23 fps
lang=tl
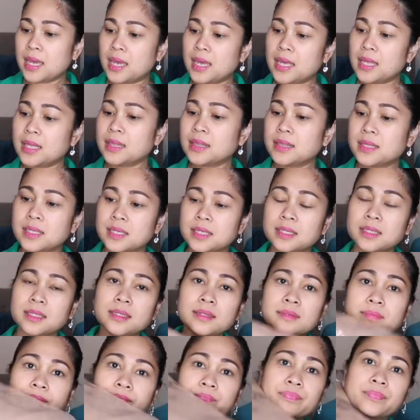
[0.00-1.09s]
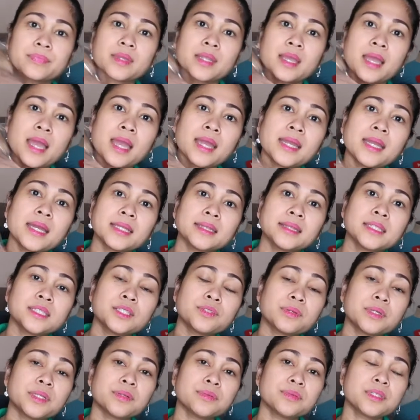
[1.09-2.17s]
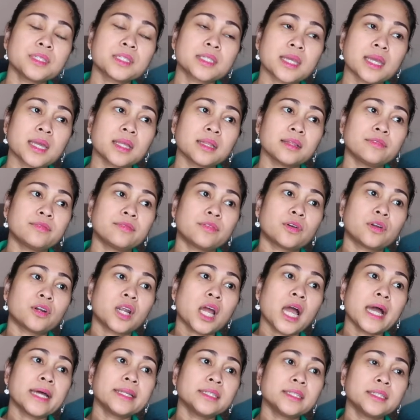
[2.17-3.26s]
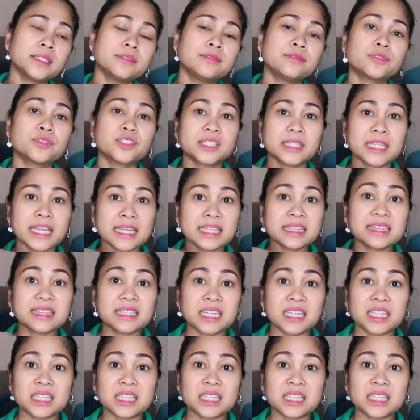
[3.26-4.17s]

And then, I got this one on sale for $148.